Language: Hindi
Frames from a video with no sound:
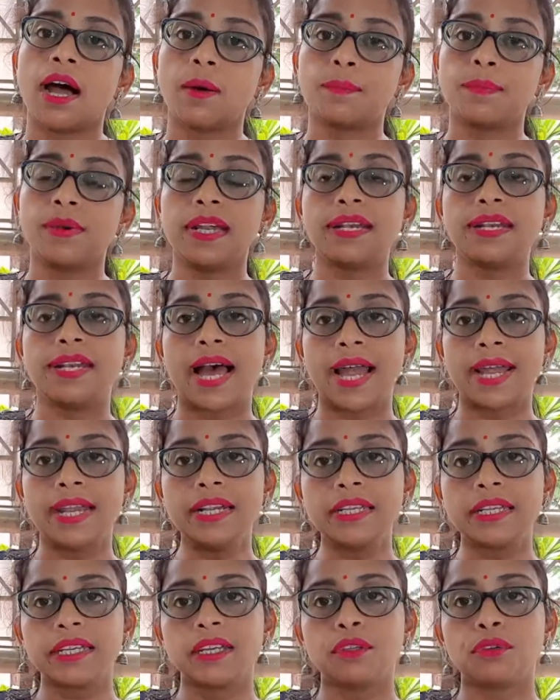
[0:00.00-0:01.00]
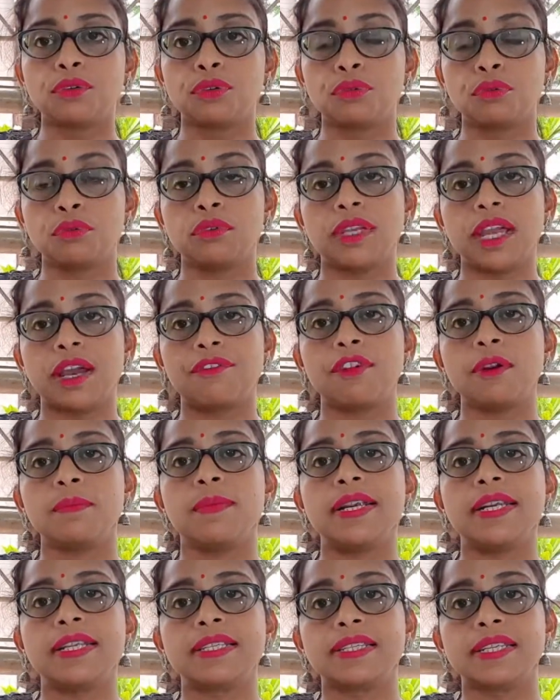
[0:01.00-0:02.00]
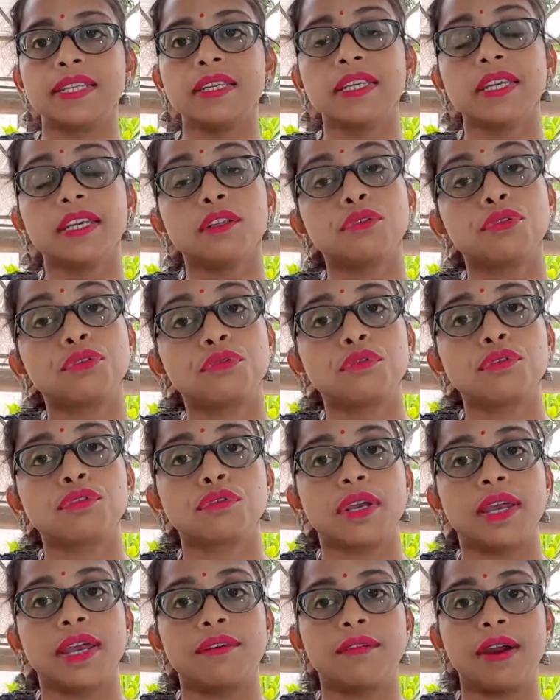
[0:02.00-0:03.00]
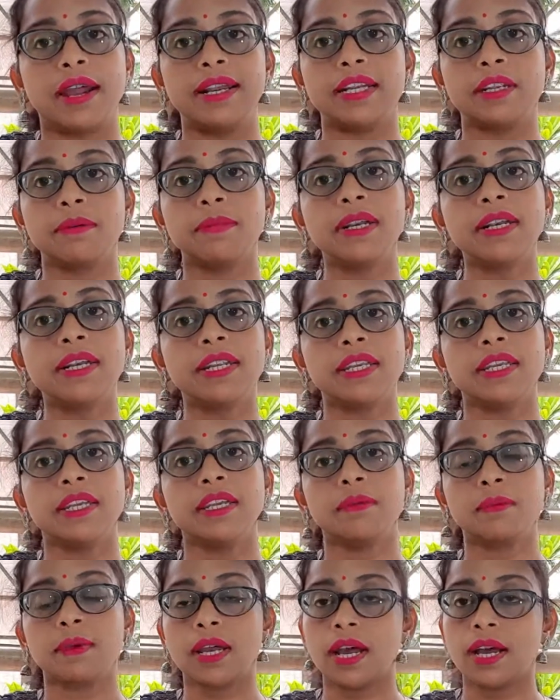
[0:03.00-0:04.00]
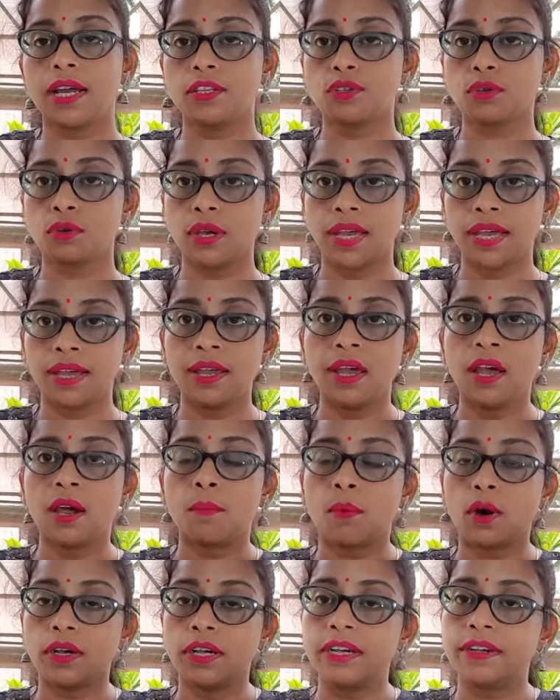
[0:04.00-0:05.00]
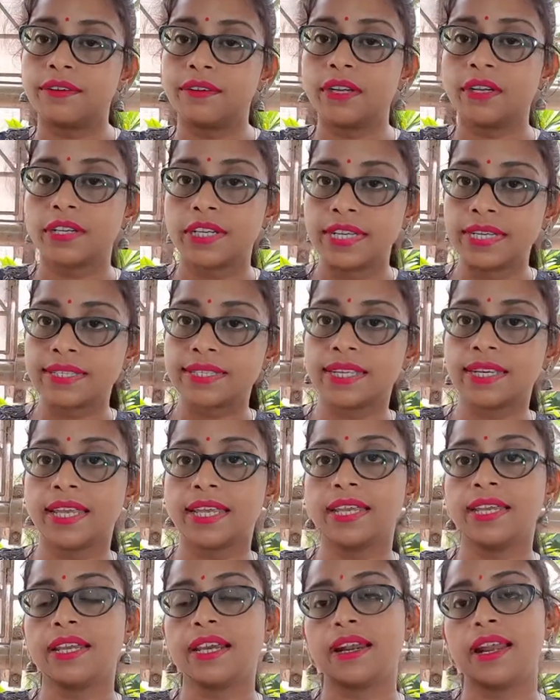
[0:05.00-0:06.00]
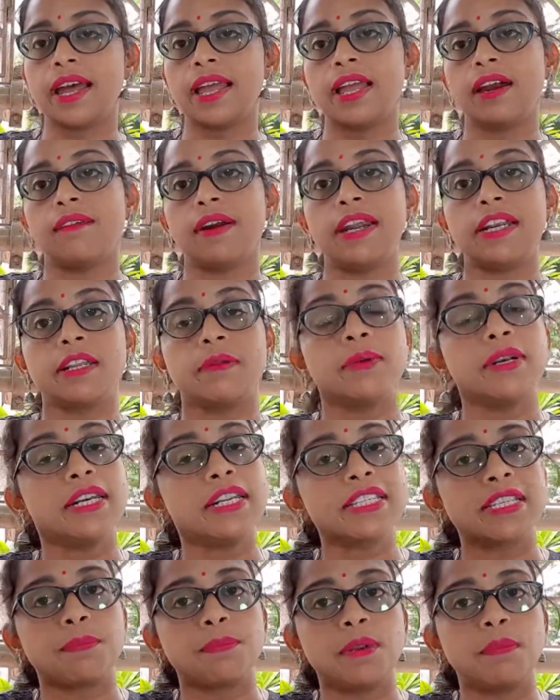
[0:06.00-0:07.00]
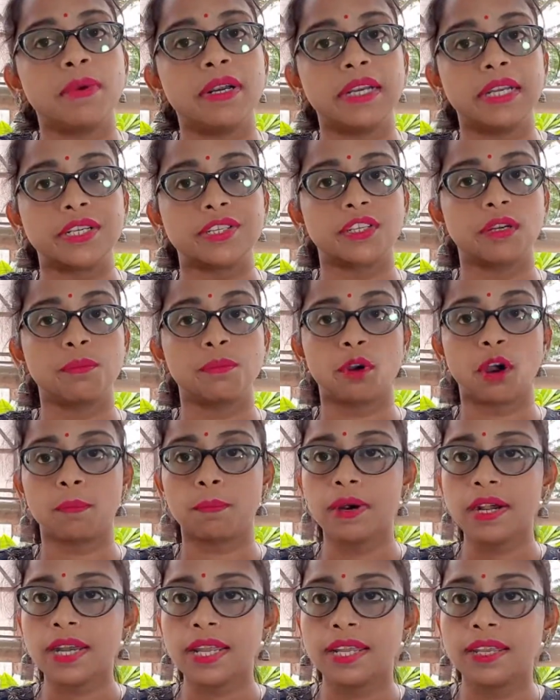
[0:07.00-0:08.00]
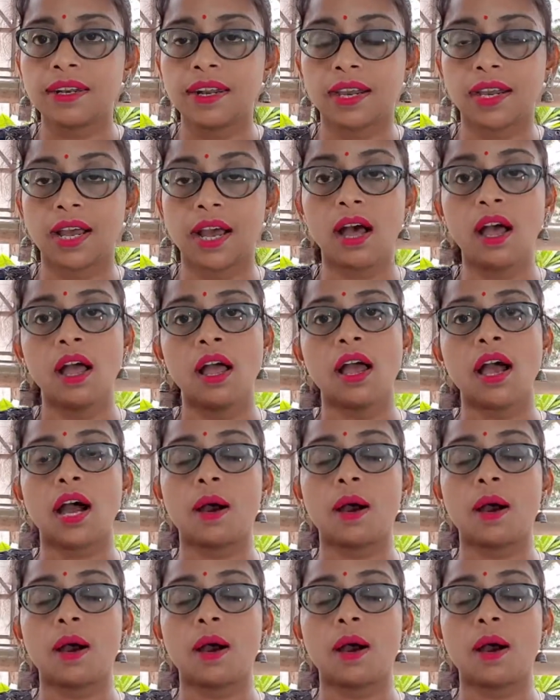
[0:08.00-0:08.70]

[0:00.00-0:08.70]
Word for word: अपने डाइट के थ्रू या फिर मेडिसिन के थ्रू जो है वाइटामिन डी का जो है मॉनिटरिंग ठीक से नहीं कराया वाइटामिन डी सप्लीमेंटेशन प्रॉपर नहीं रखा